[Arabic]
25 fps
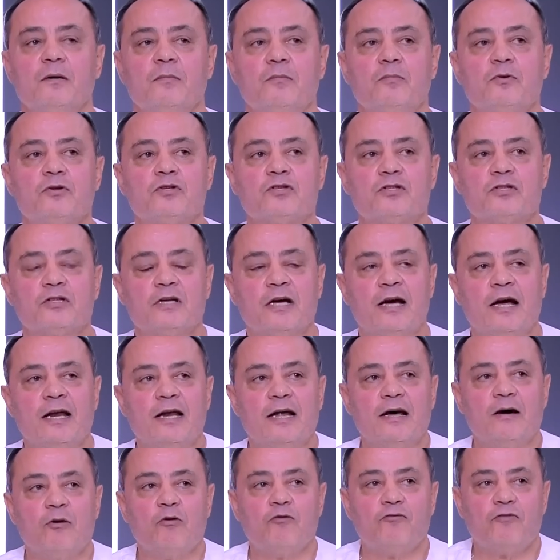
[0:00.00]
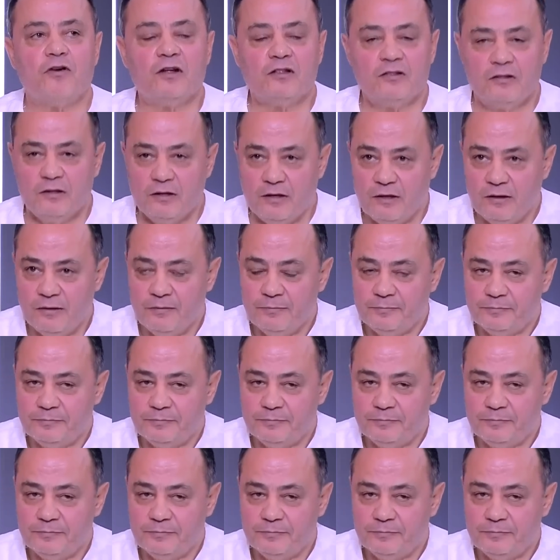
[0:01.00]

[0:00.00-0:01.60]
بص انا افضل